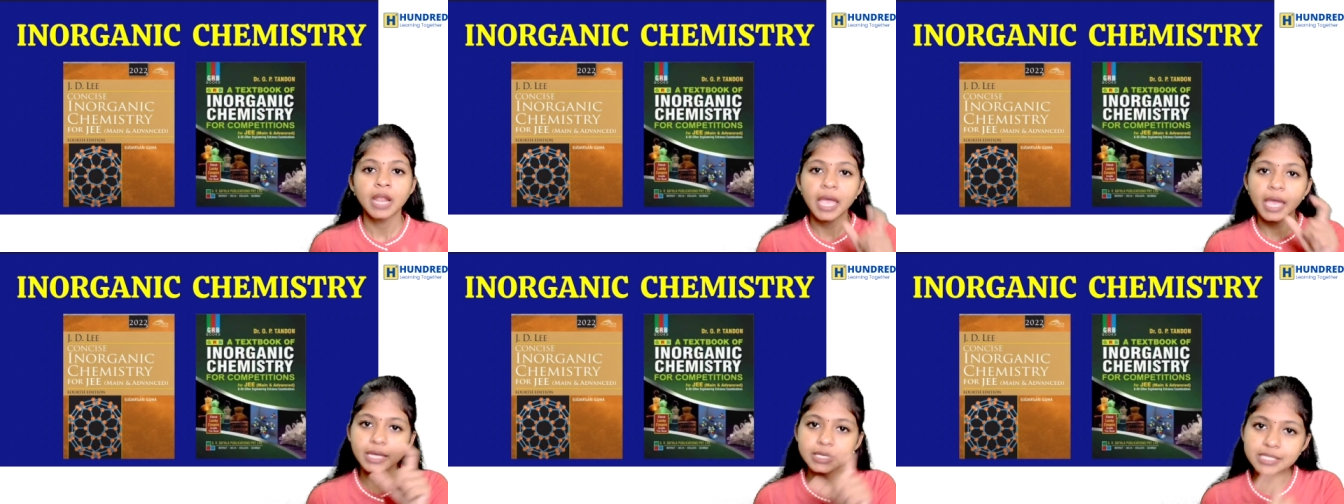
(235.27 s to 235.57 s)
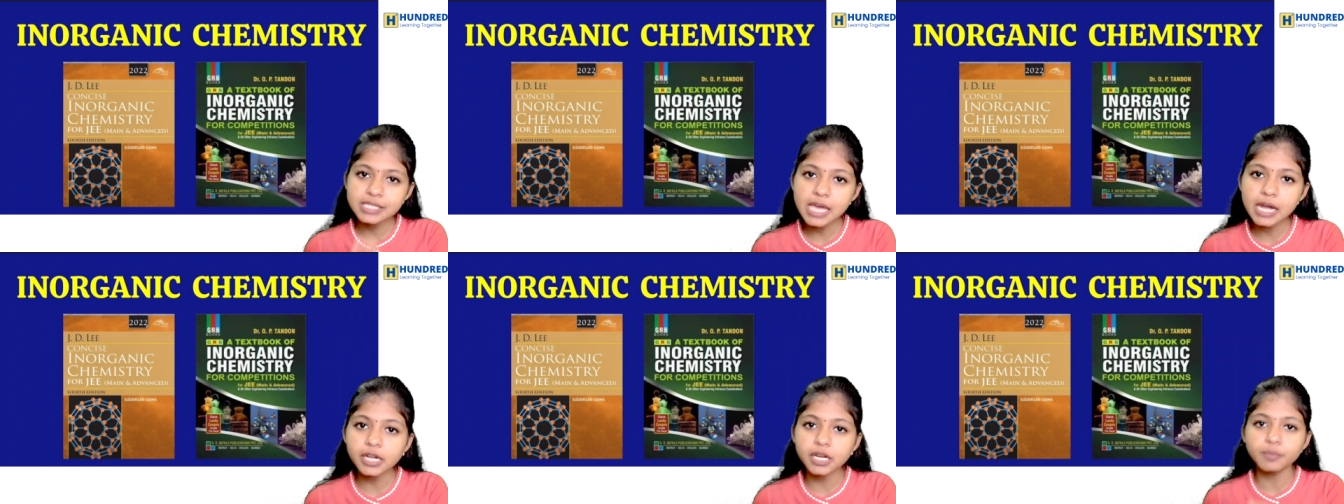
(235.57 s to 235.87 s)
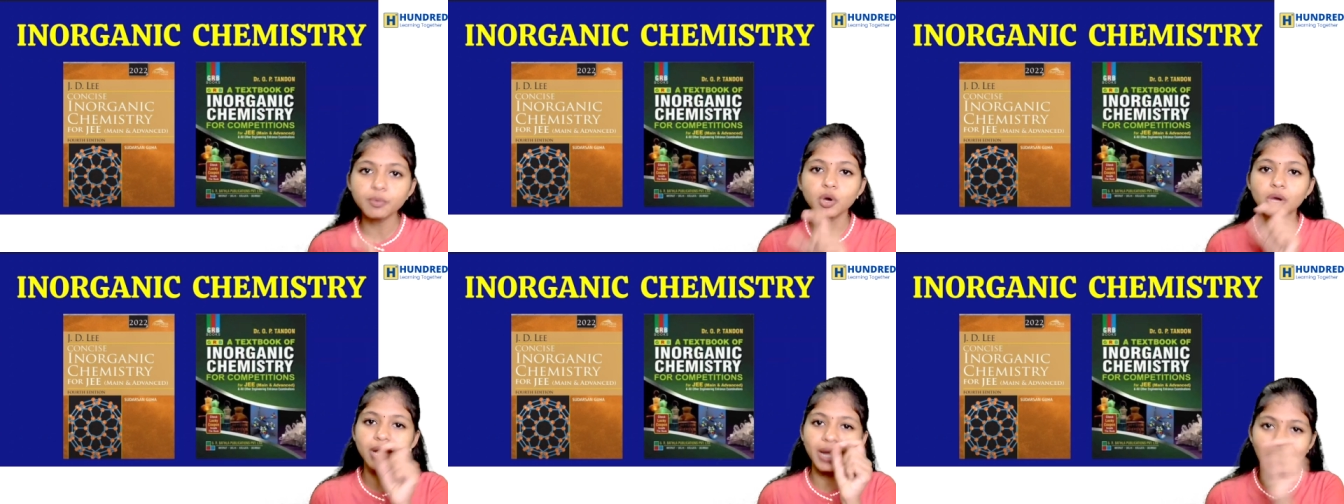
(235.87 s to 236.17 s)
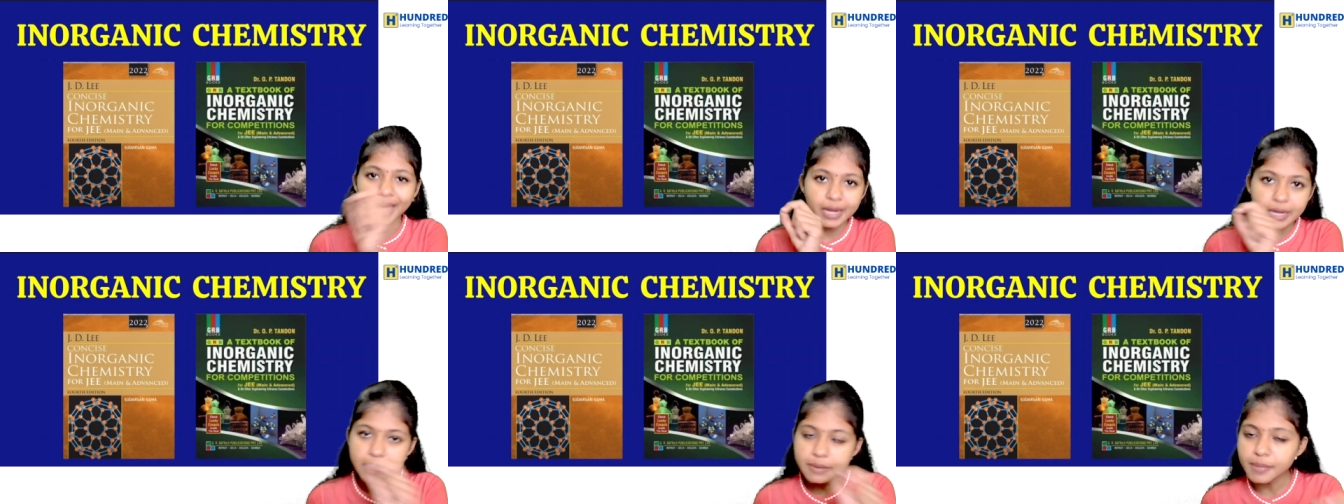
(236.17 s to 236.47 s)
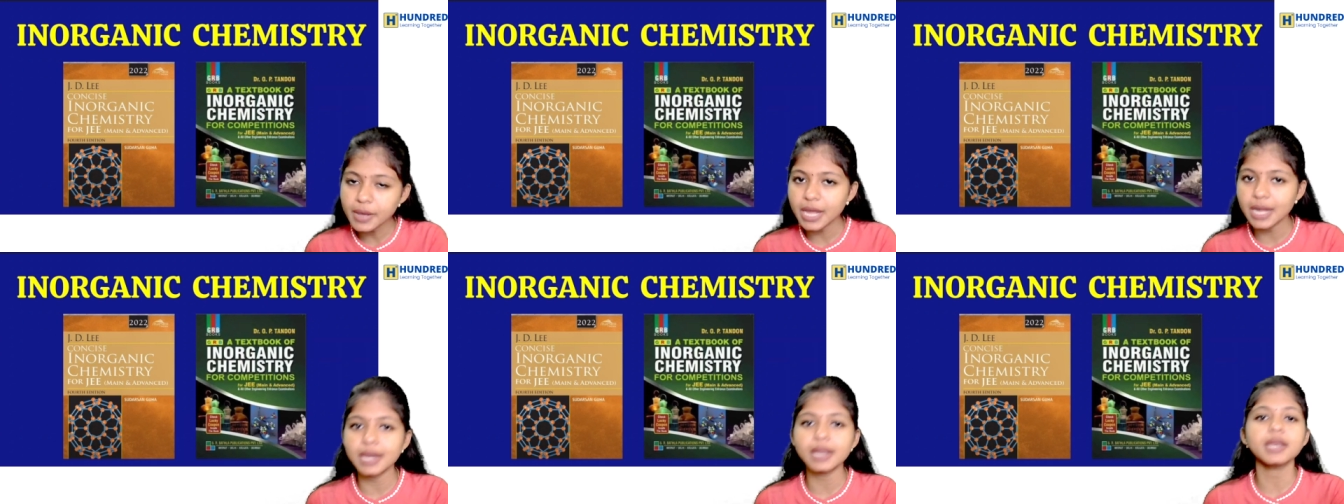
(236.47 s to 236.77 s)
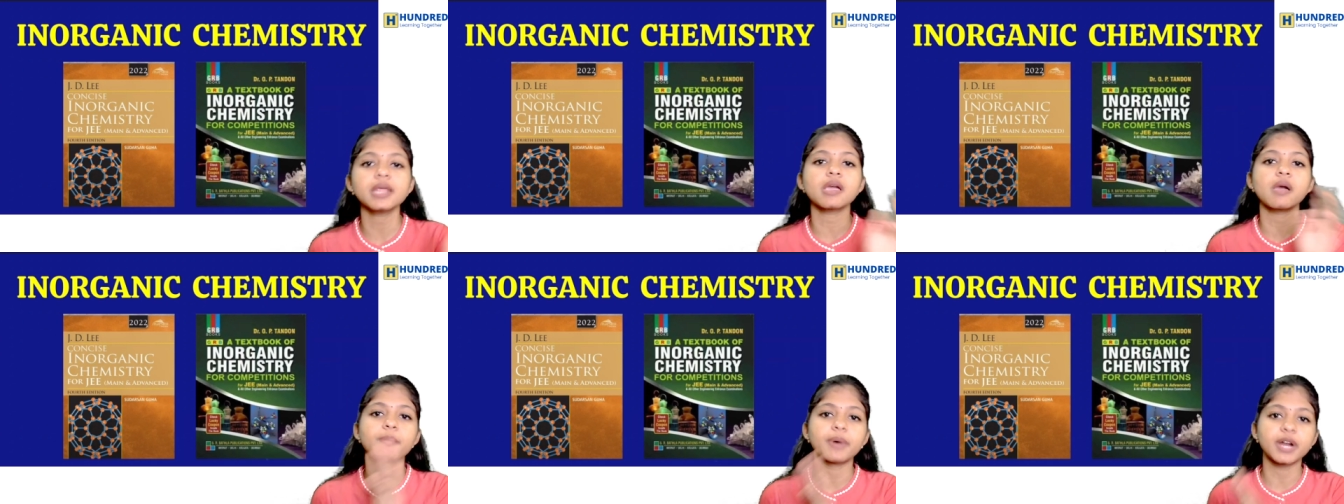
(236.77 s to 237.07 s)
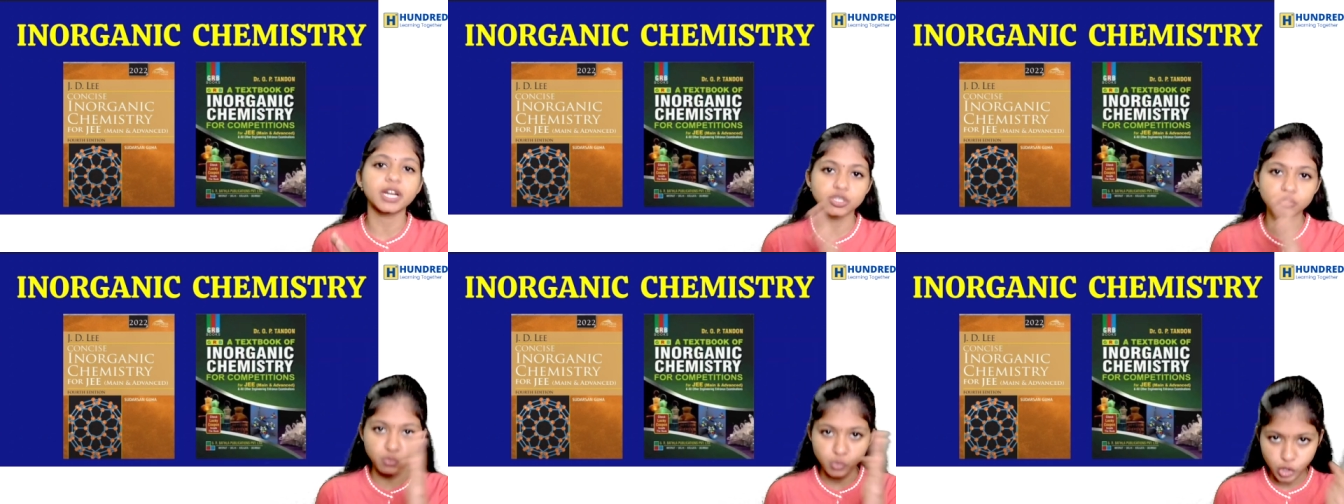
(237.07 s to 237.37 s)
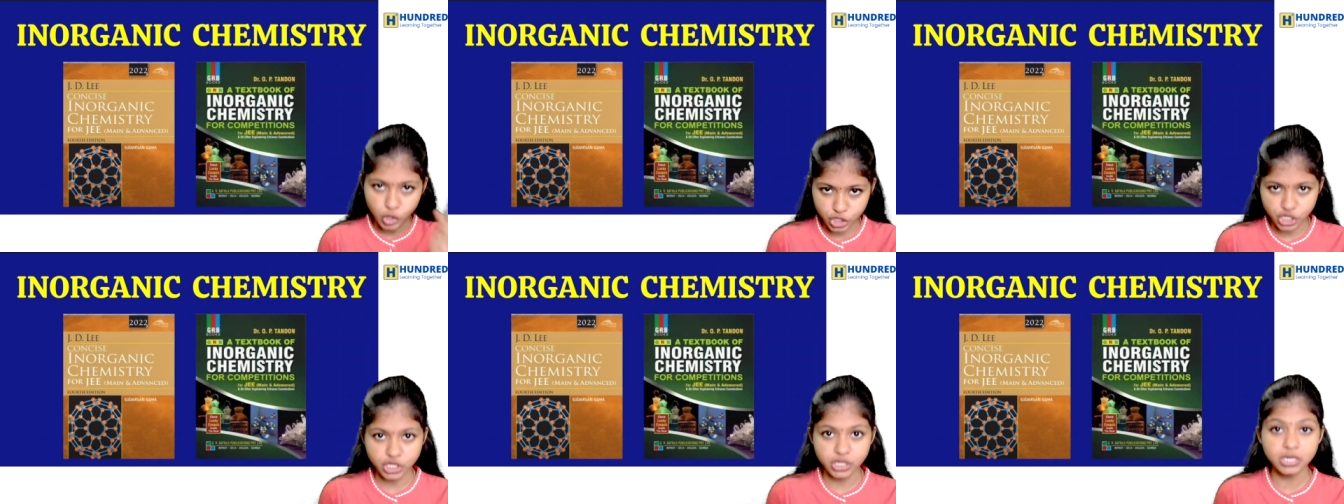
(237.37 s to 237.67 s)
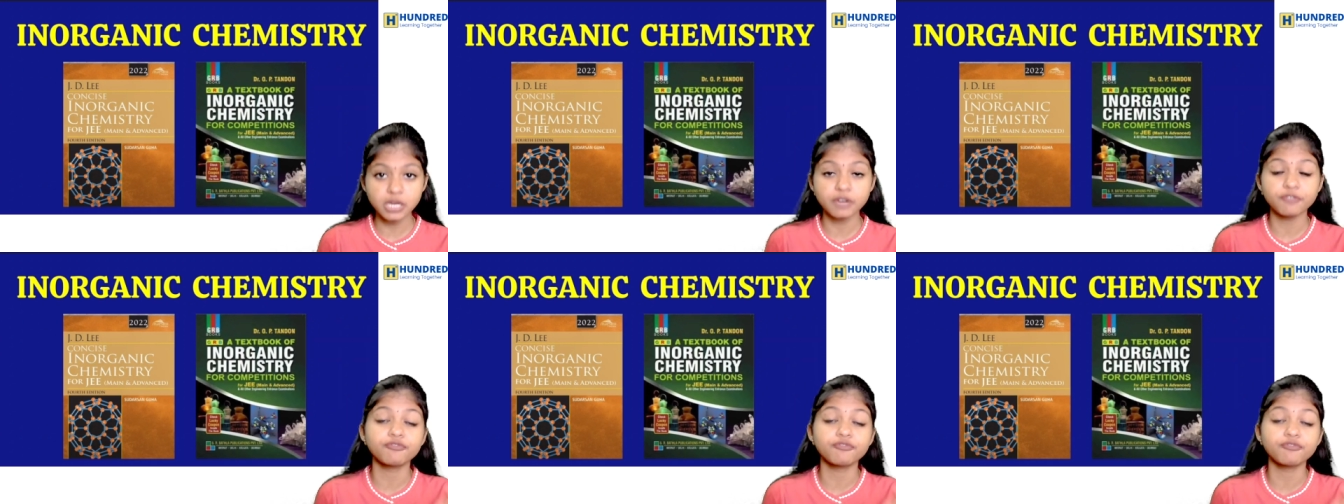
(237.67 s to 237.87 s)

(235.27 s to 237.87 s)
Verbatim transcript: என்சிஆர்டி புக் லைன் பை லைன் நீங்கள் படித்து முடிச்சுட்டு